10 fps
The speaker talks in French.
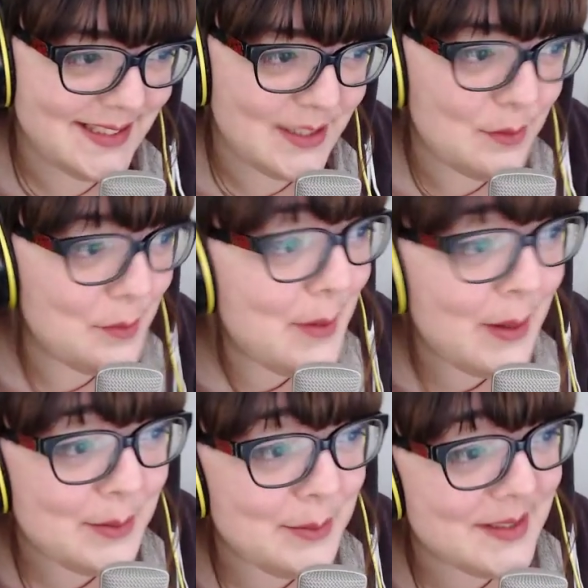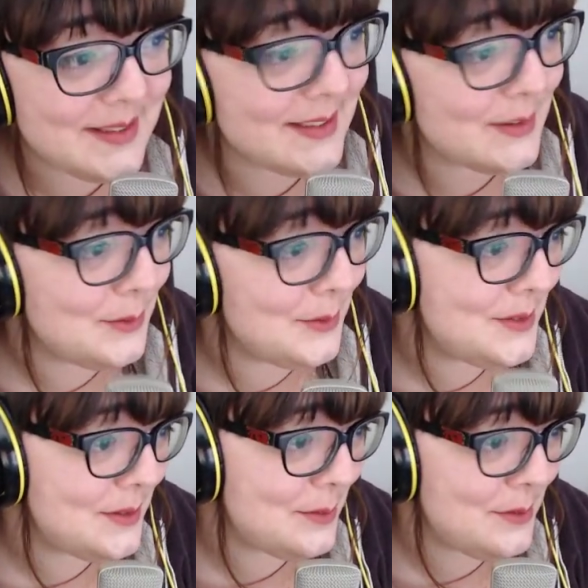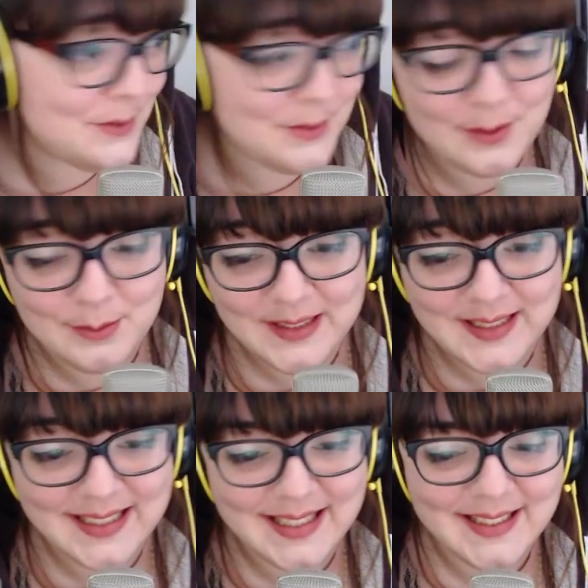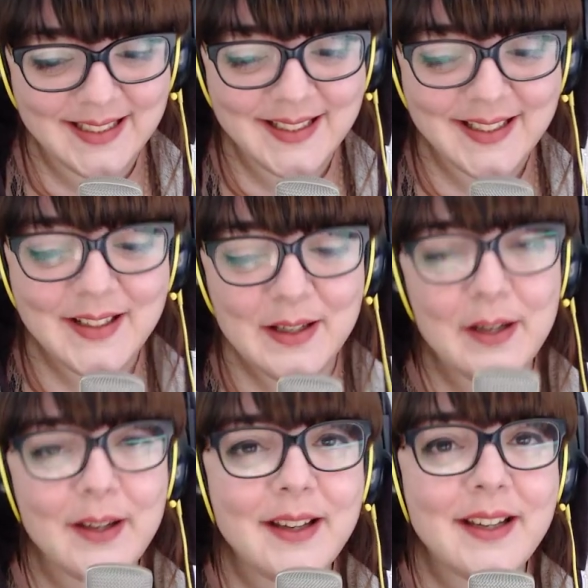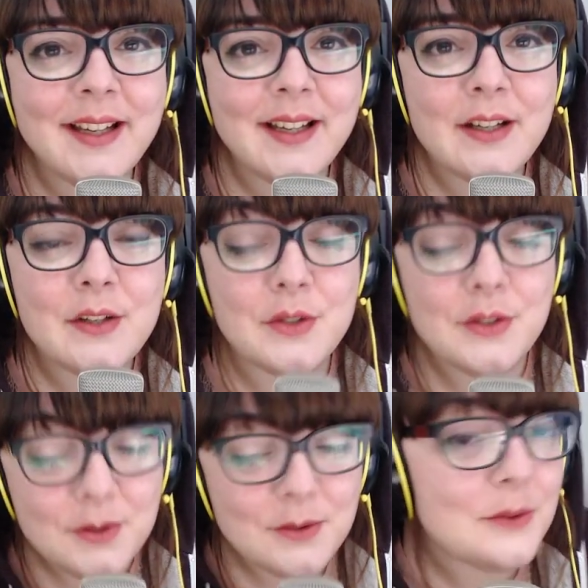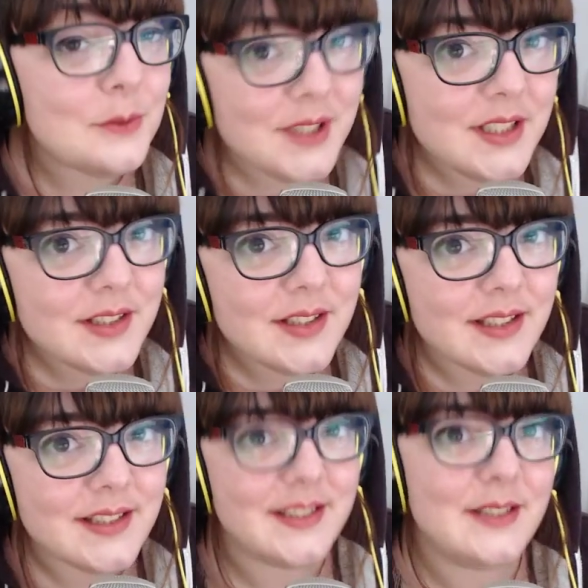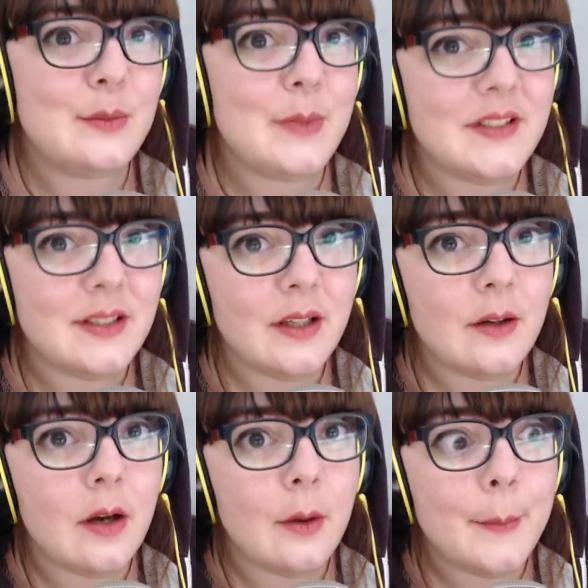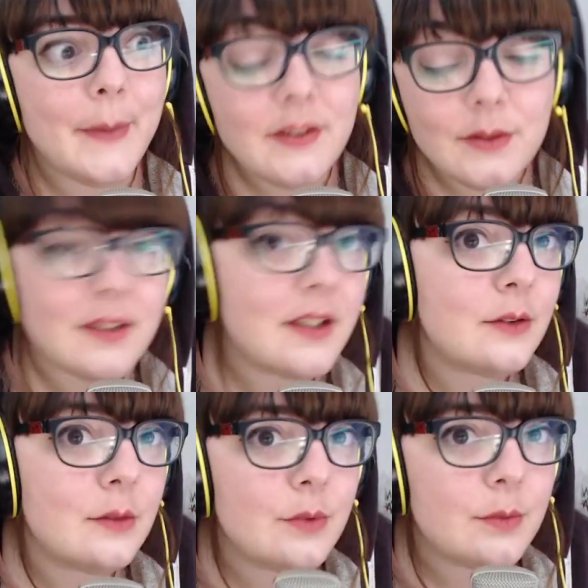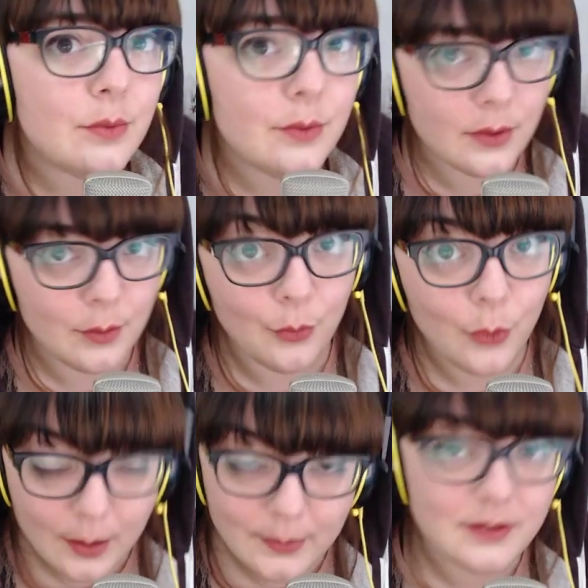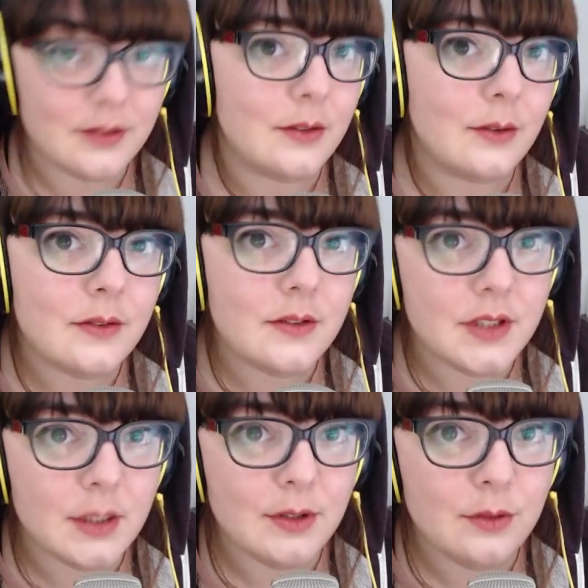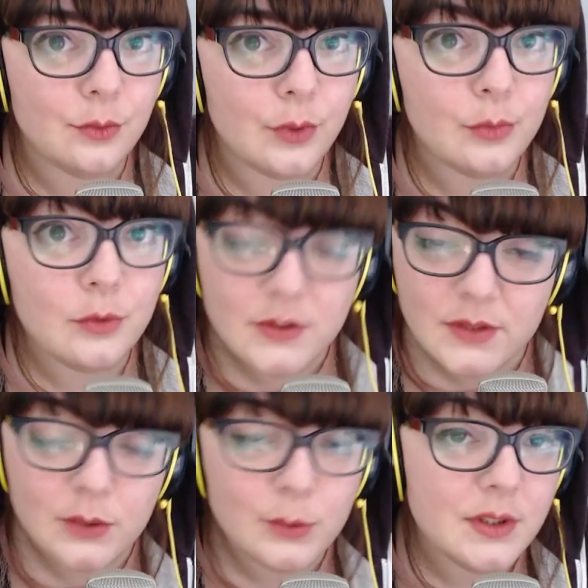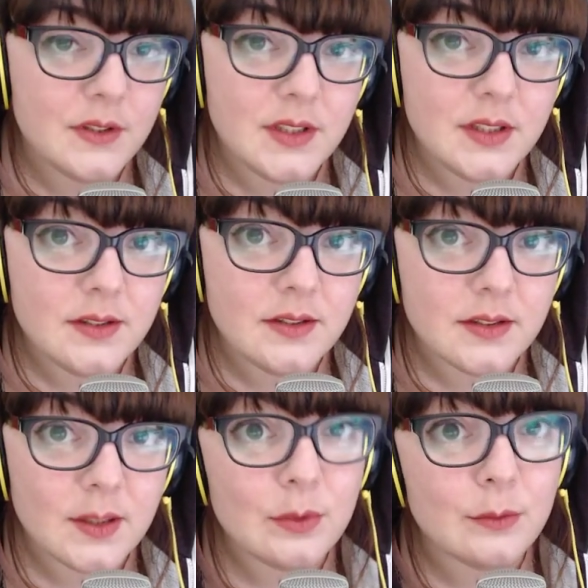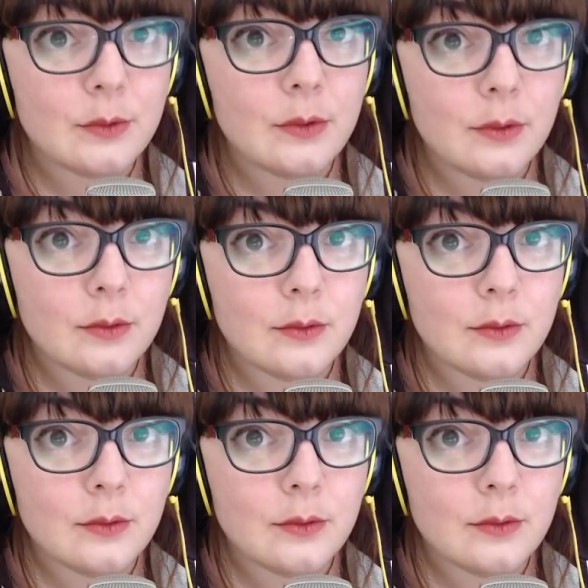ne vais pas recommencer cet enregistrement, je vais juste le mettre tel quel. Je suis sur Twitch et j'essaye de passer euh, partenaire depuis plusieurs mois maintenant. Si jamais tu ne vois plus mes vidéos ici, c'est simplement que